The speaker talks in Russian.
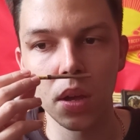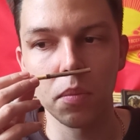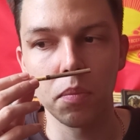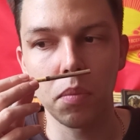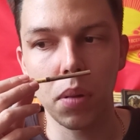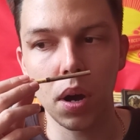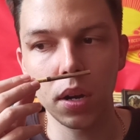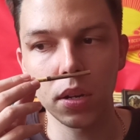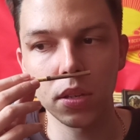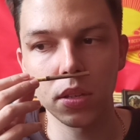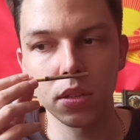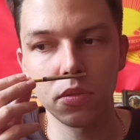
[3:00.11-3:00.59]

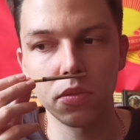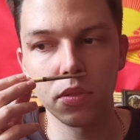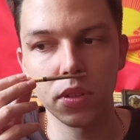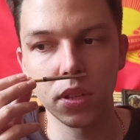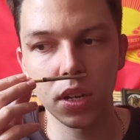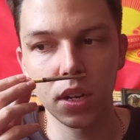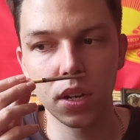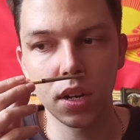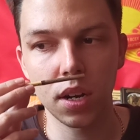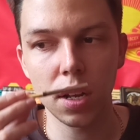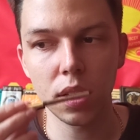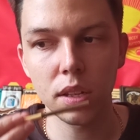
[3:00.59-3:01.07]
Пахнет
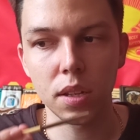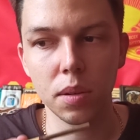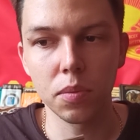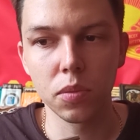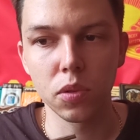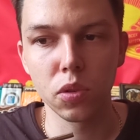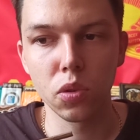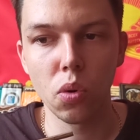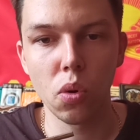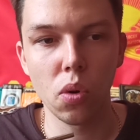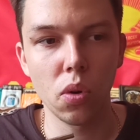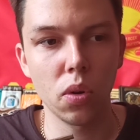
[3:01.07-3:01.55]

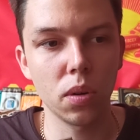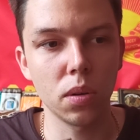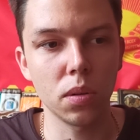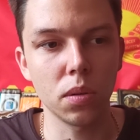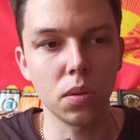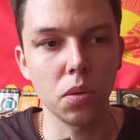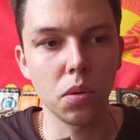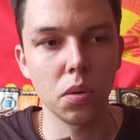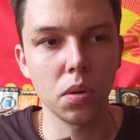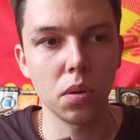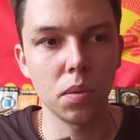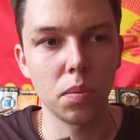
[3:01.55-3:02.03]
виноградом, но
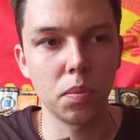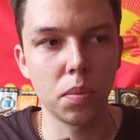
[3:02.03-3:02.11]
э,